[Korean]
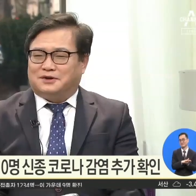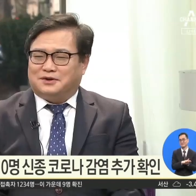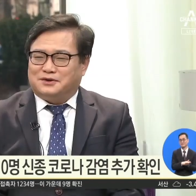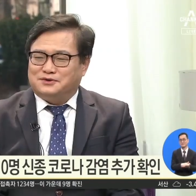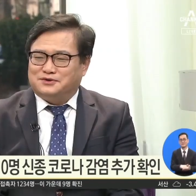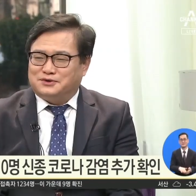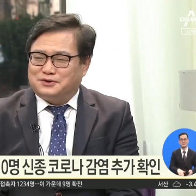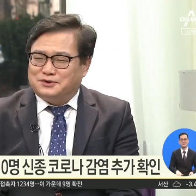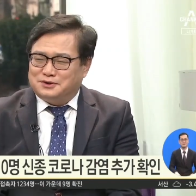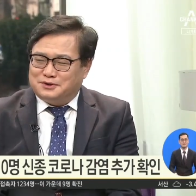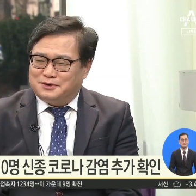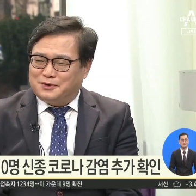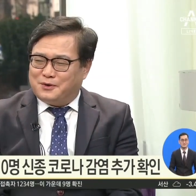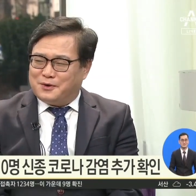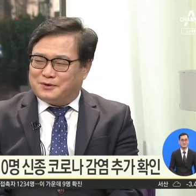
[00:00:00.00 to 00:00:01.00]

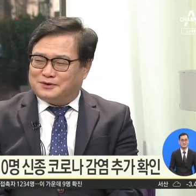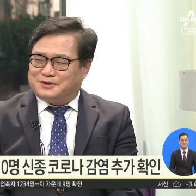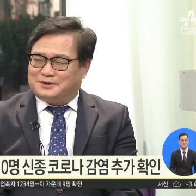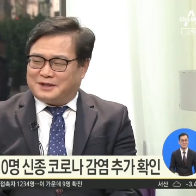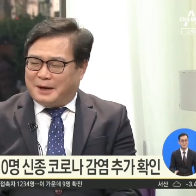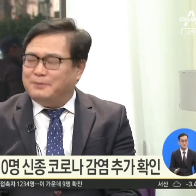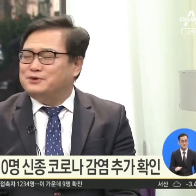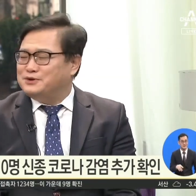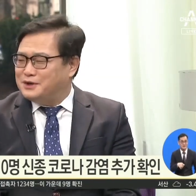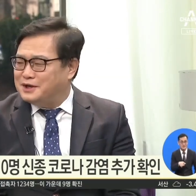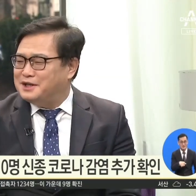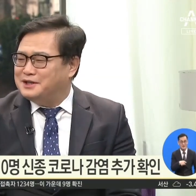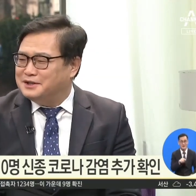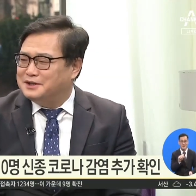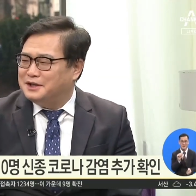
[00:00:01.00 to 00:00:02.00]
크루즈를 타본 적이
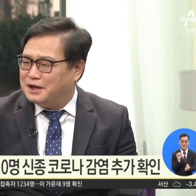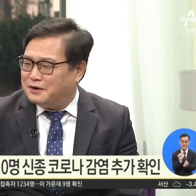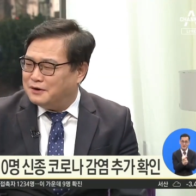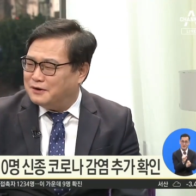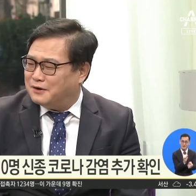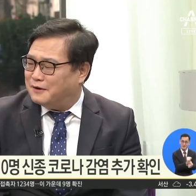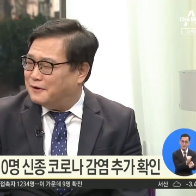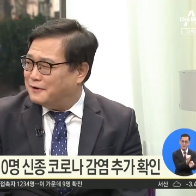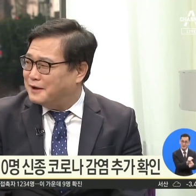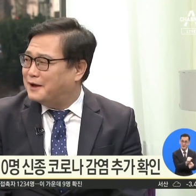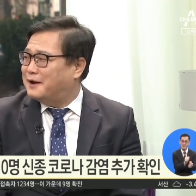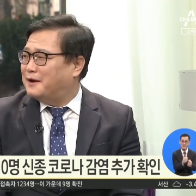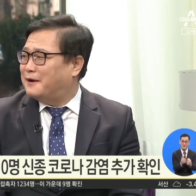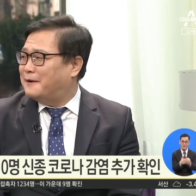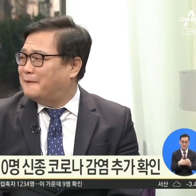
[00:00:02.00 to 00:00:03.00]
있는데. 그래요? 어,
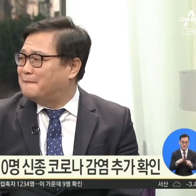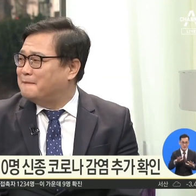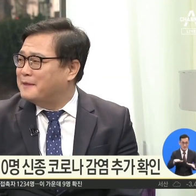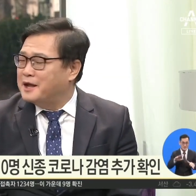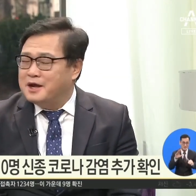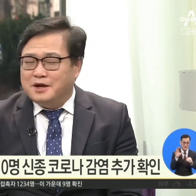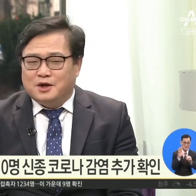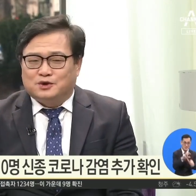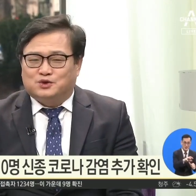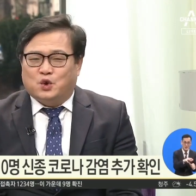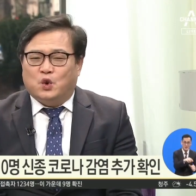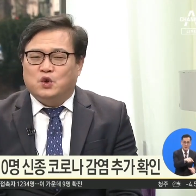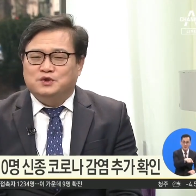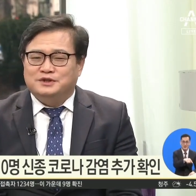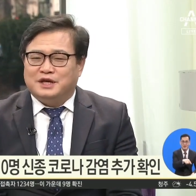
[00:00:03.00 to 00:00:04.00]
예.
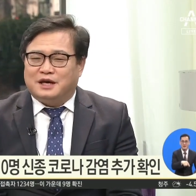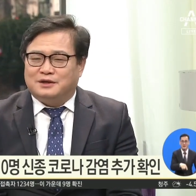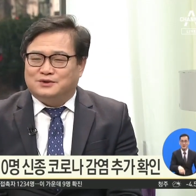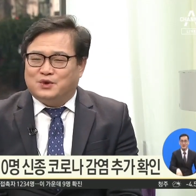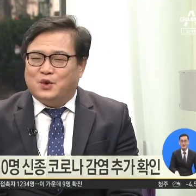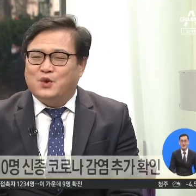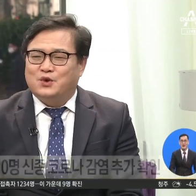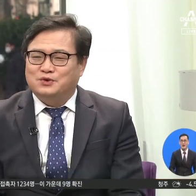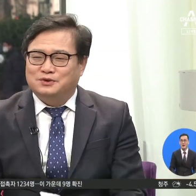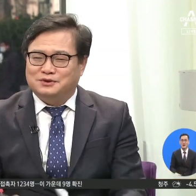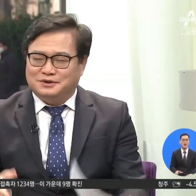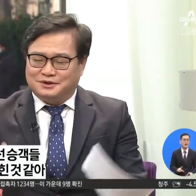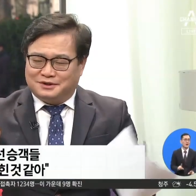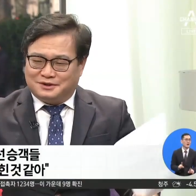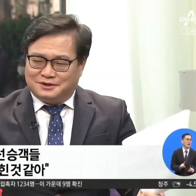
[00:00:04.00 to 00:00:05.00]
좋은 자,
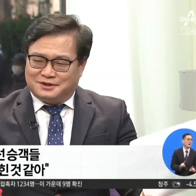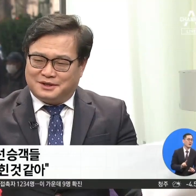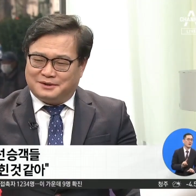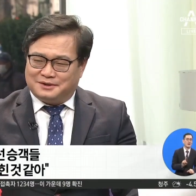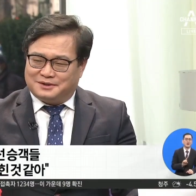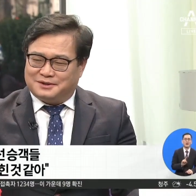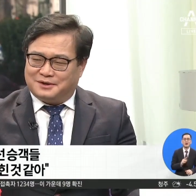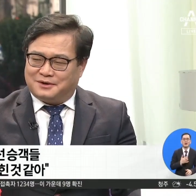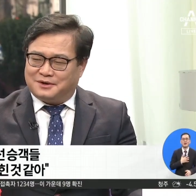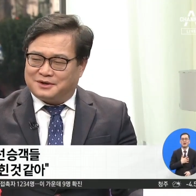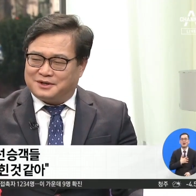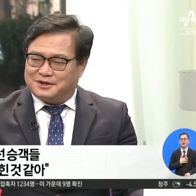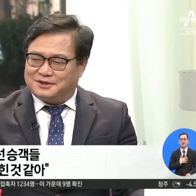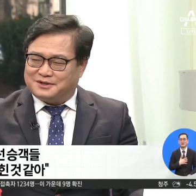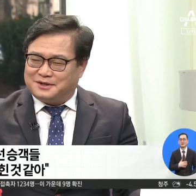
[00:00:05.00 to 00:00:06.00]
좋은 그 침,
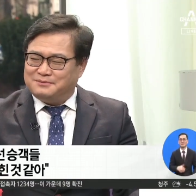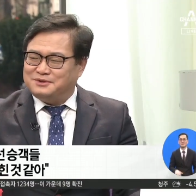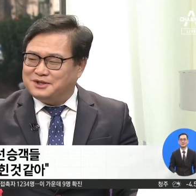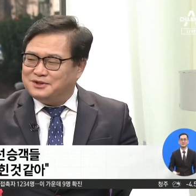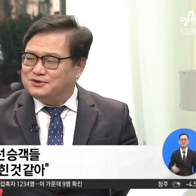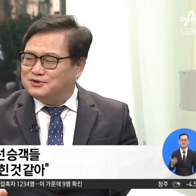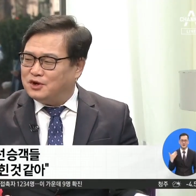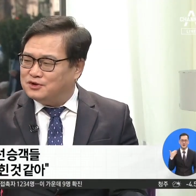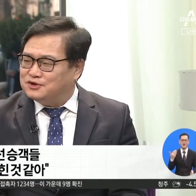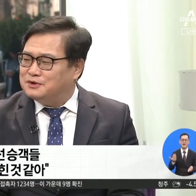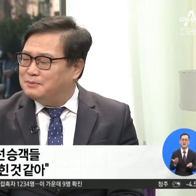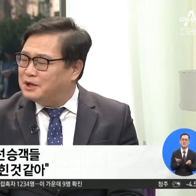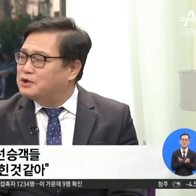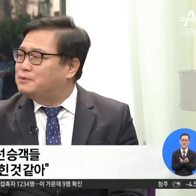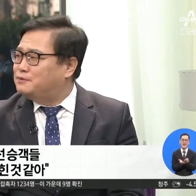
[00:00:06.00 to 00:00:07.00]
저기, 침실을
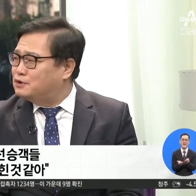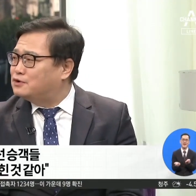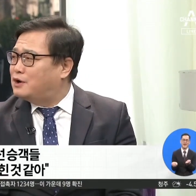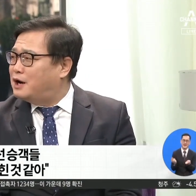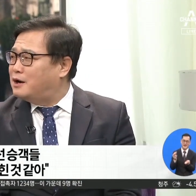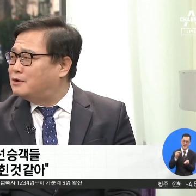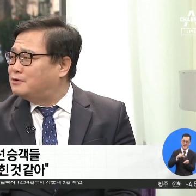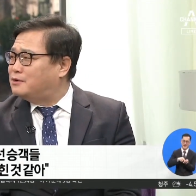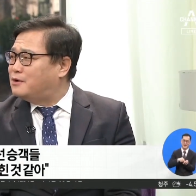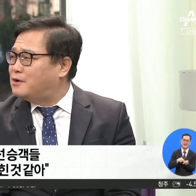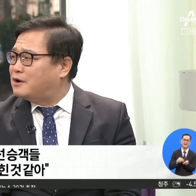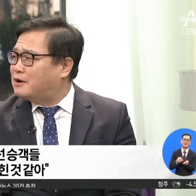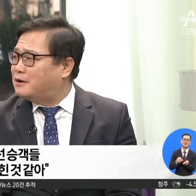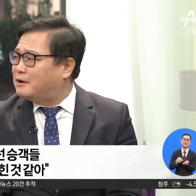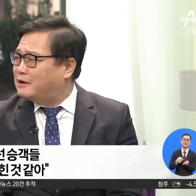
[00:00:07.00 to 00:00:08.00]
줬음에도 불구하고
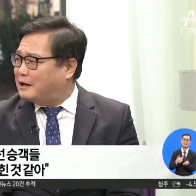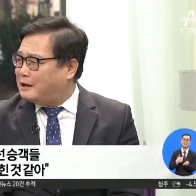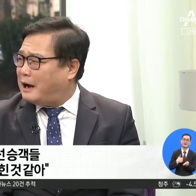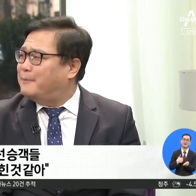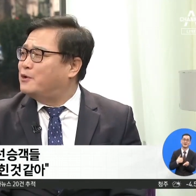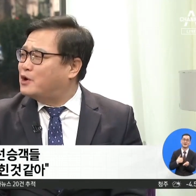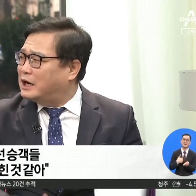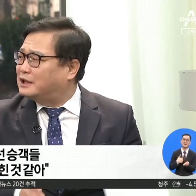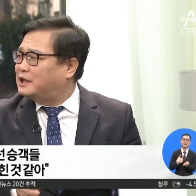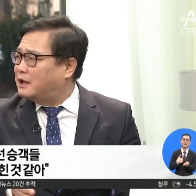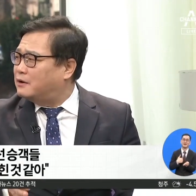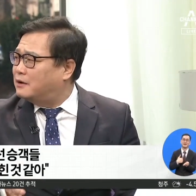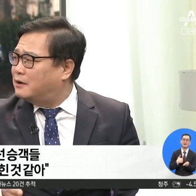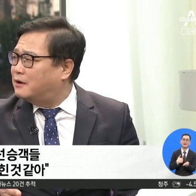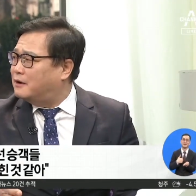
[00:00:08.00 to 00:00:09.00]
감옥
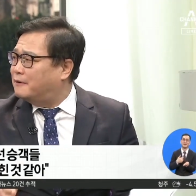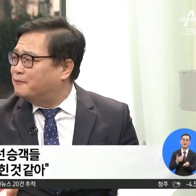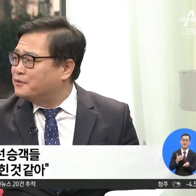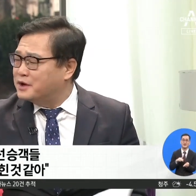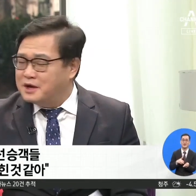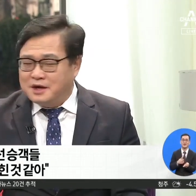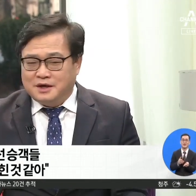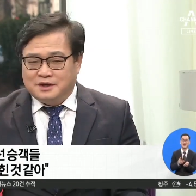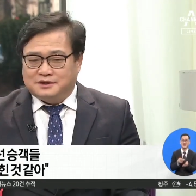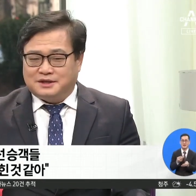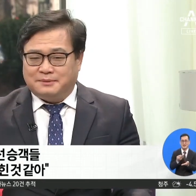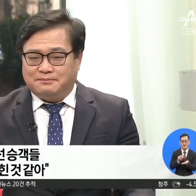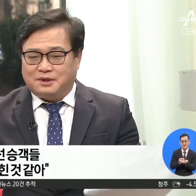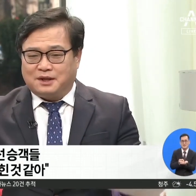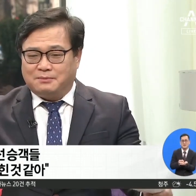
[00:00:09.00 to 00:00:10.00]
같아요. 그래요.
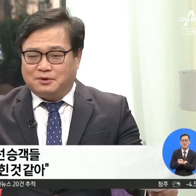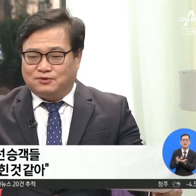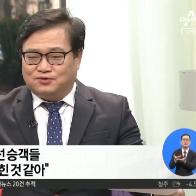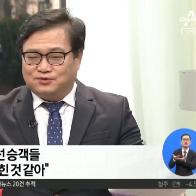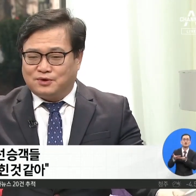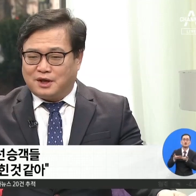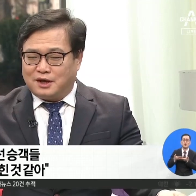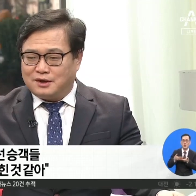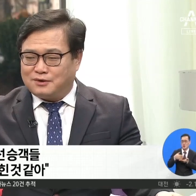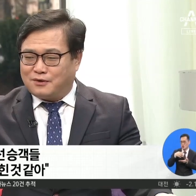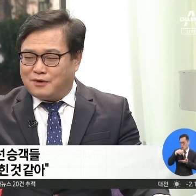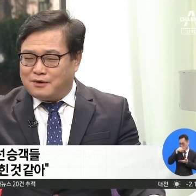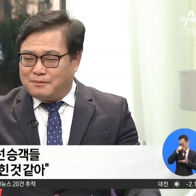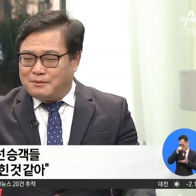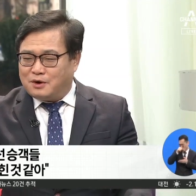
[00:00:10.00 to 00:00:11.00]
침대 뭐 두 개
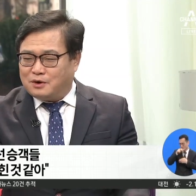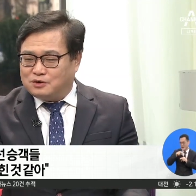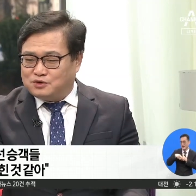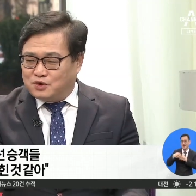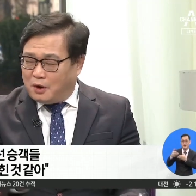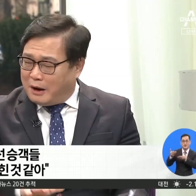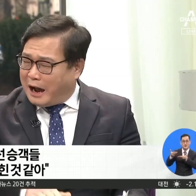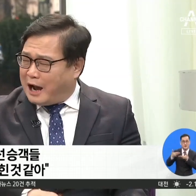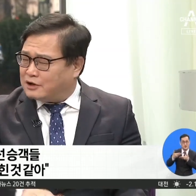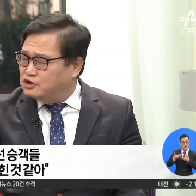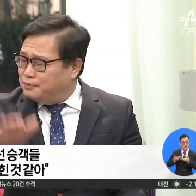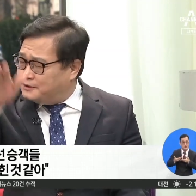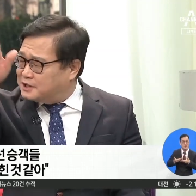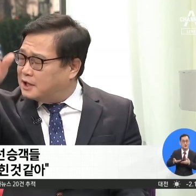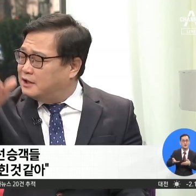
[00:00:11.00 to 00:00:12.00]
있고 뭐 좀
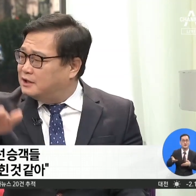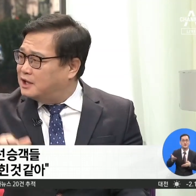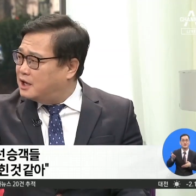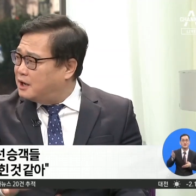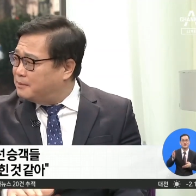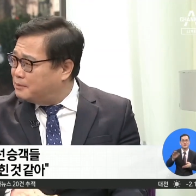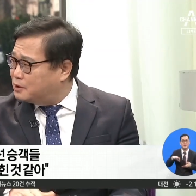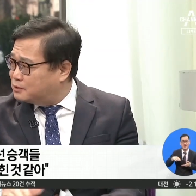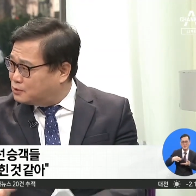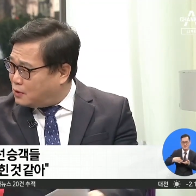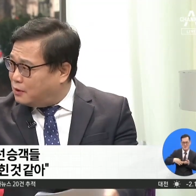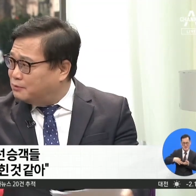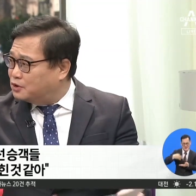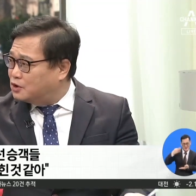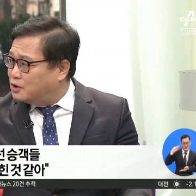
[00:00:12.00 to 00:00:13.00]
아주 비싼데요. 뭐
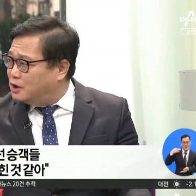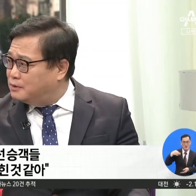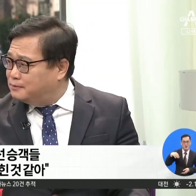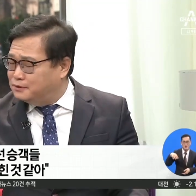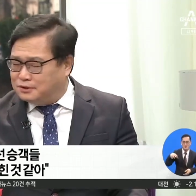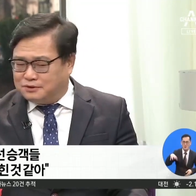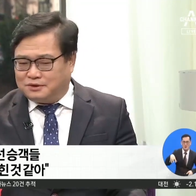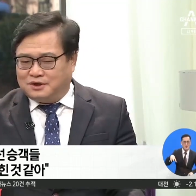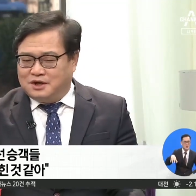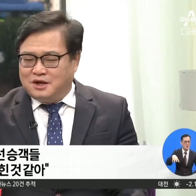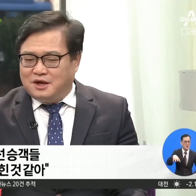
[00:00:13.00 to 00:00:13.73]
조금 더 넓은